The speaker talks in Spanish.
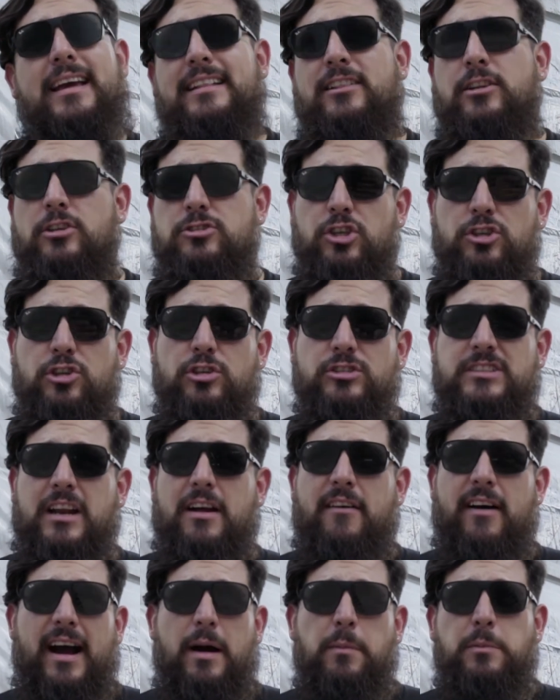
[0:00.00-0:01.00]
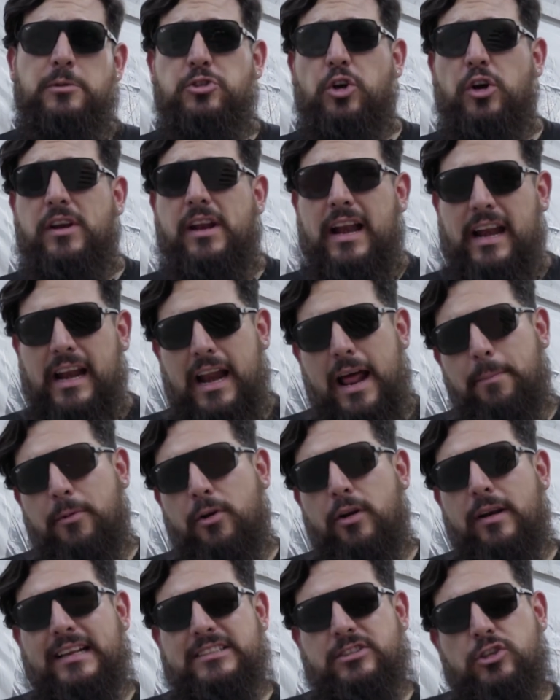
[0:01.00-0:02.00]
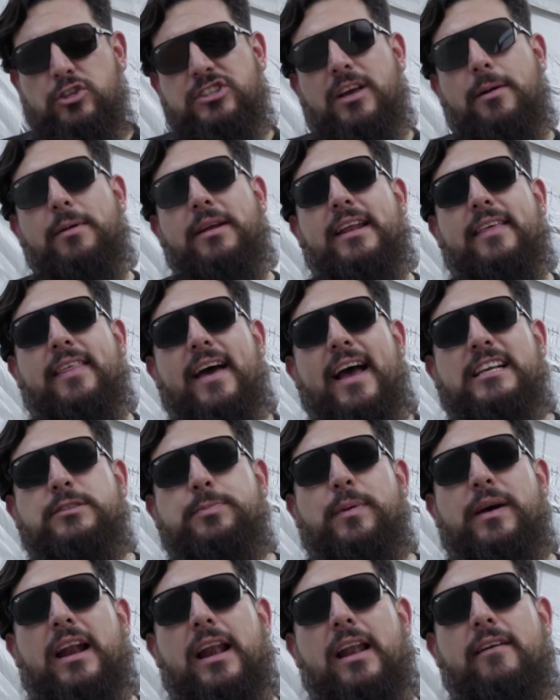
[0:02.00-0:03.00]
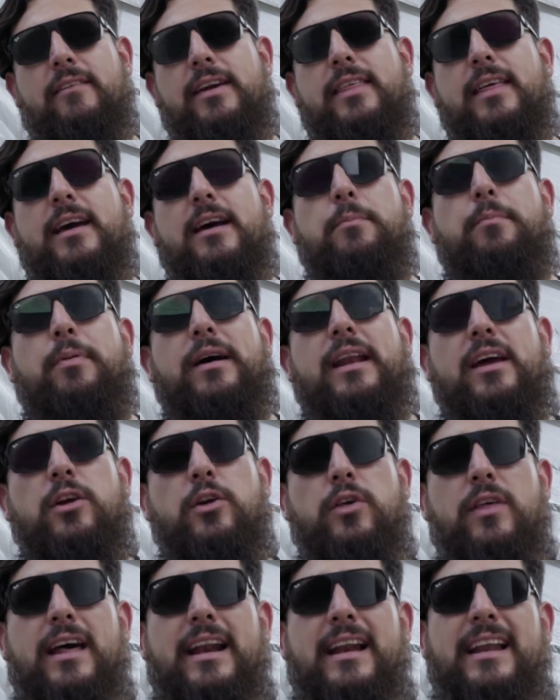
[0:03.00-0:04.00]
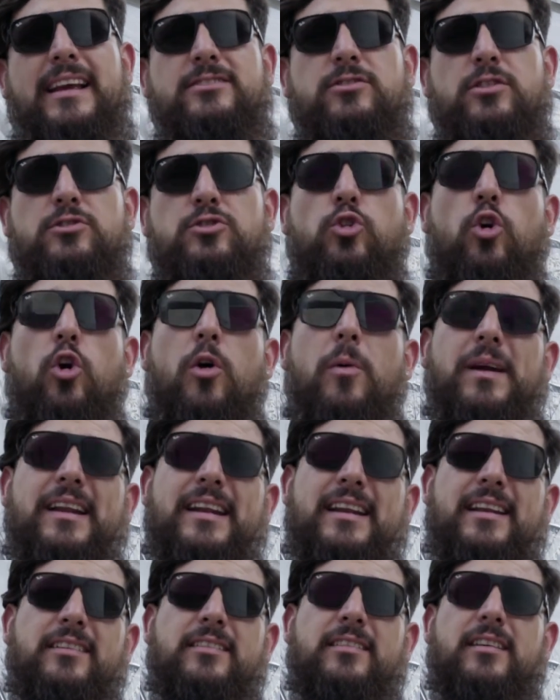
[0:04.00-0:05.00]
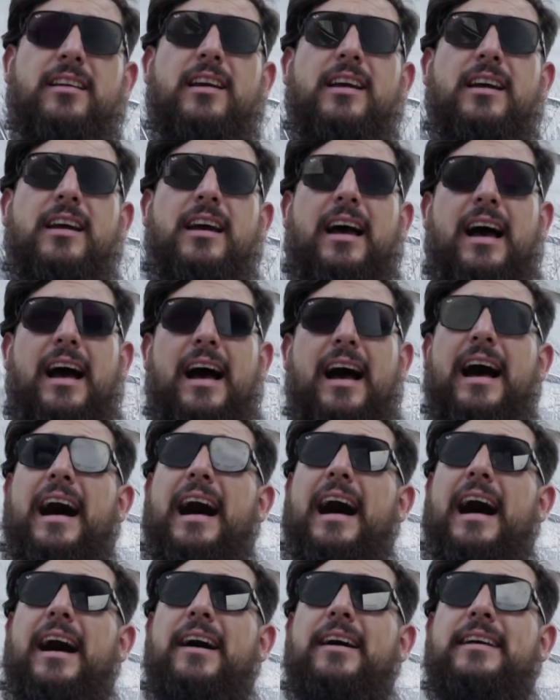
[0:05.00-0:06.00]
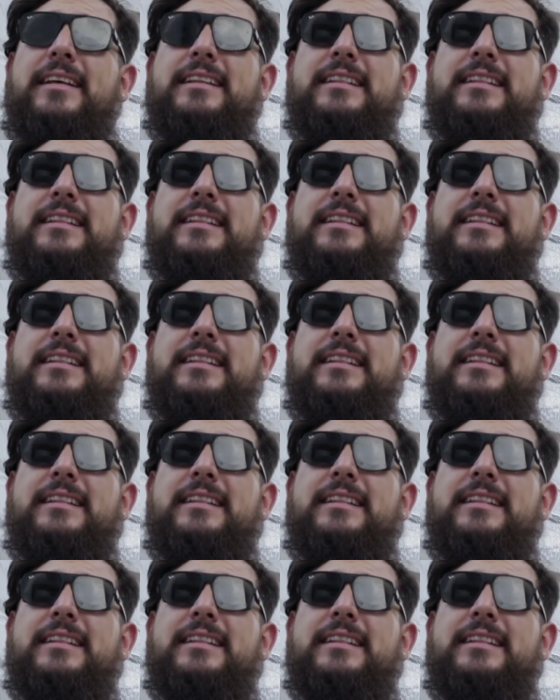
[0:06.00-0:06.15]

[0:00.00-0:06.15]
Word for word: nosotros trabajamos con el rap, con las 12 habilidades para la vida, para ayudarle a estos jóvenes a